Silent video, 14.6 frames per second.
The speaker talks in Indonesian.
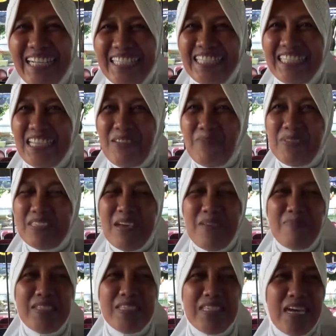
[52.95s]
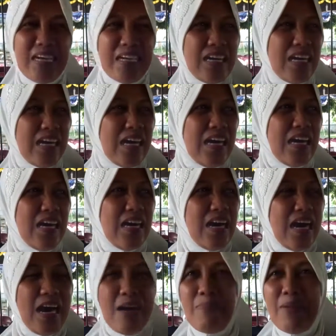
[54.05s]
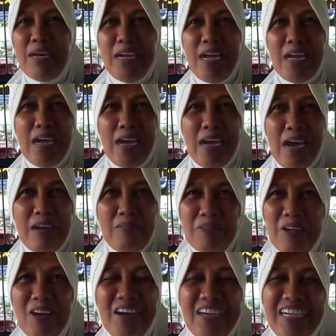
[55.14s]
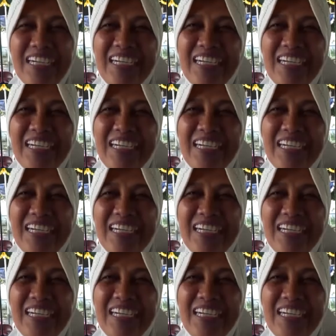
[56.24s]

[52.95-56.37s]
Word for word: Bisa bisa menjaga amanah Allah